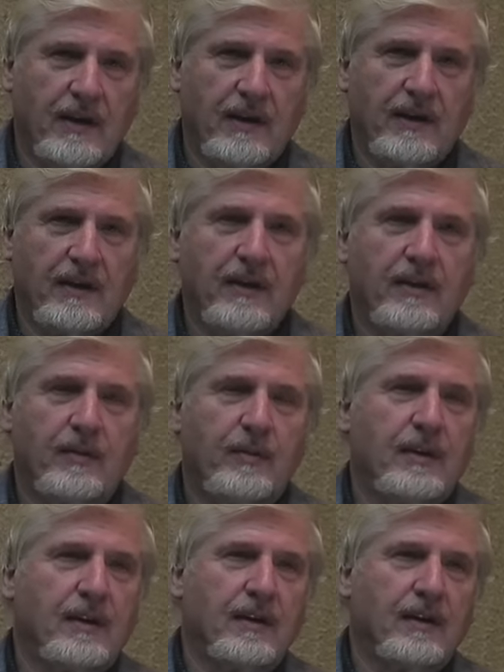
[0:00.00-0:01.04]
религиях
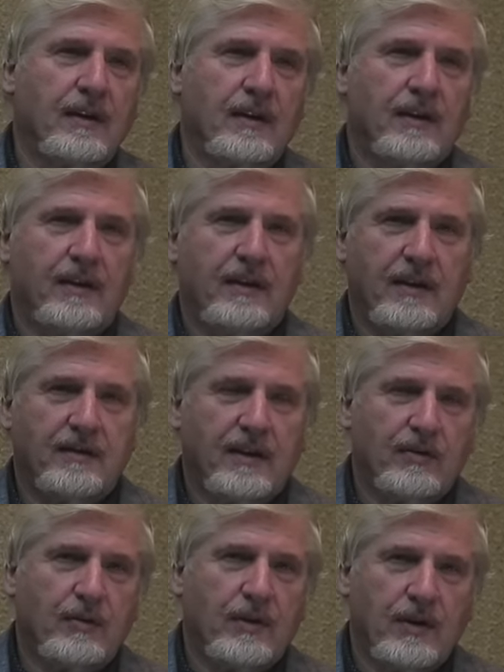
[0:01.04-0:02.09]
мира есть
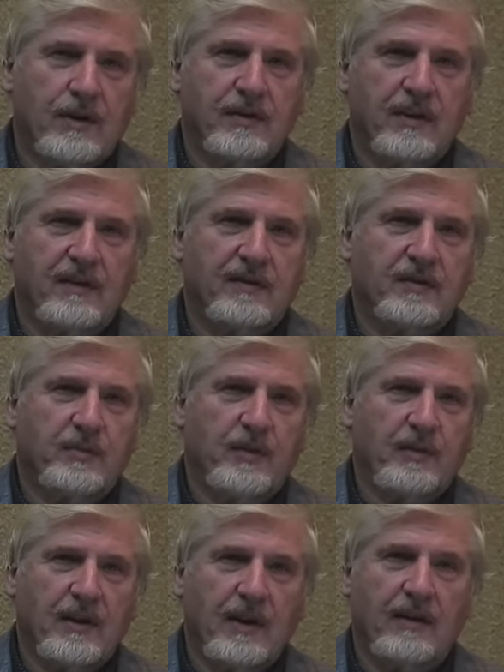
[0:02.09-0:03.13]
такое нежное
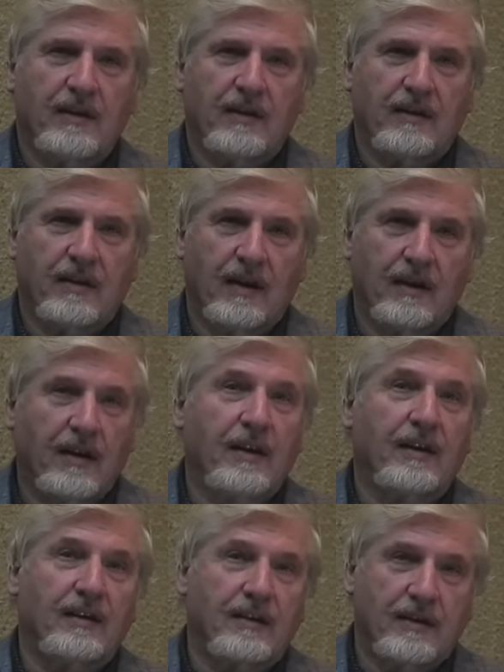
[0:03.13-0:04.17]
воспоминание о
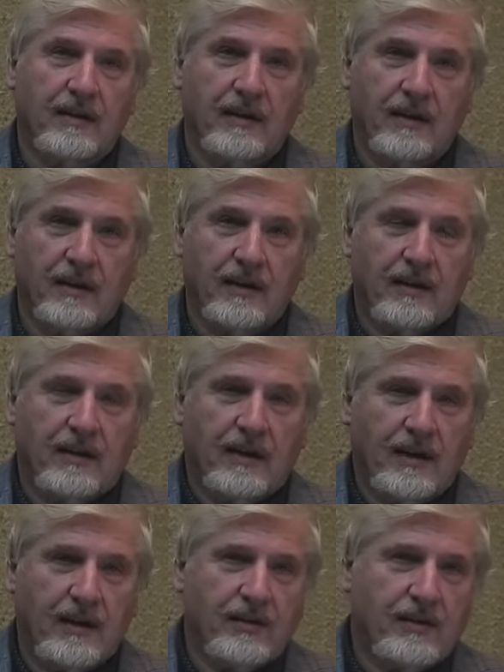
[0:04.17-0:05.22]
рае –
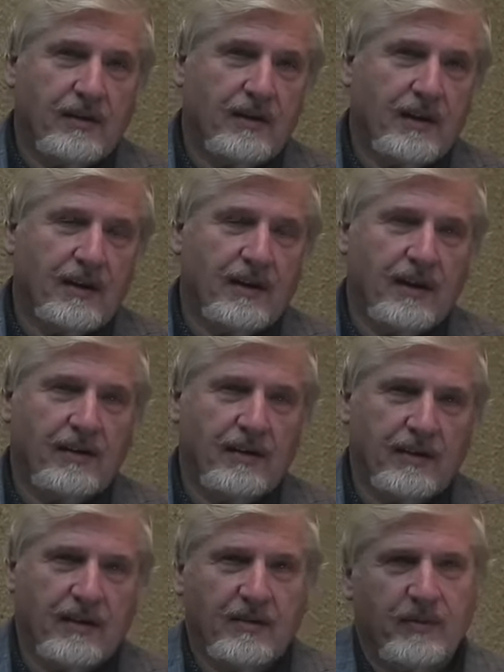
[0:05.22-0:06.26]
Конечно, никакая не
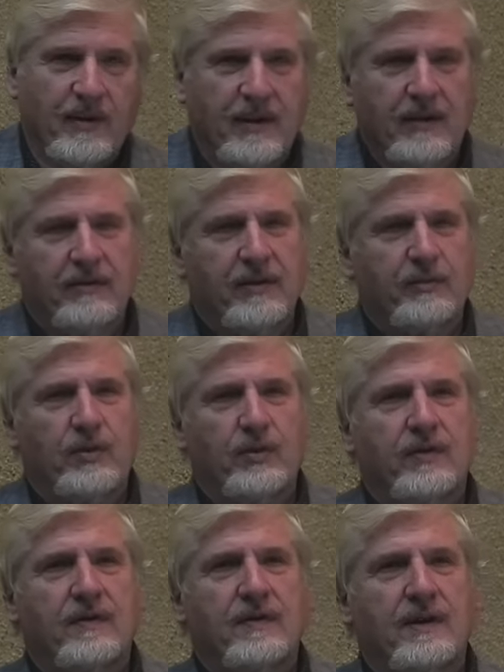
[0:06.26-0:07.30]
Адам и Ева не
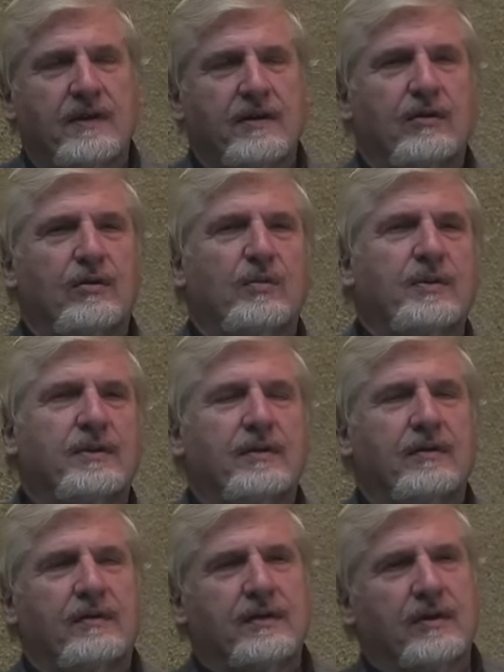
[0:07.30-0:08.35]
прочь все эти глупости
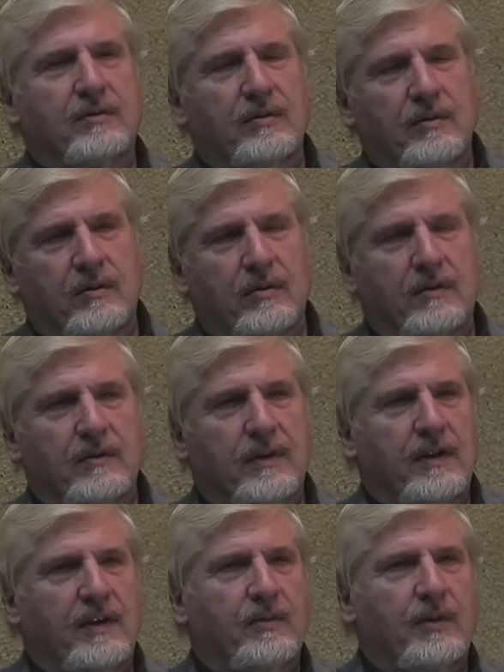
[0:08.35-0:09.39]
это
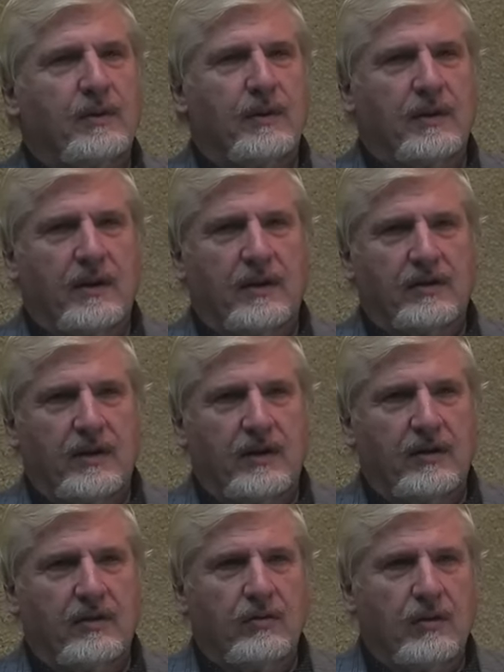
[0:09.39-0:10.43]
высокодуховные не имеют
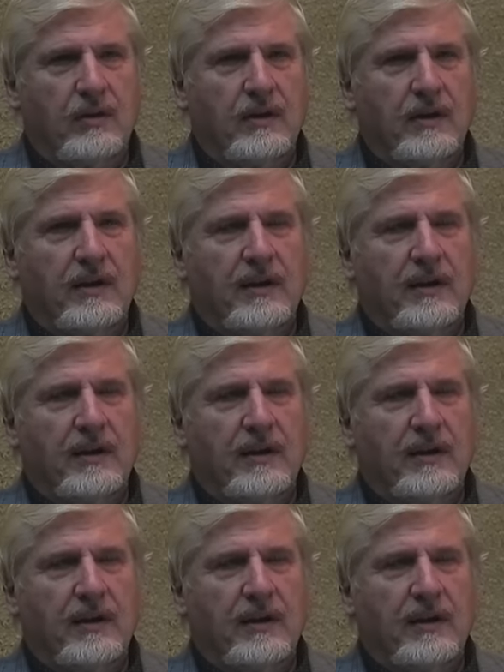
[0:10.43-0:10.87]
отношения, но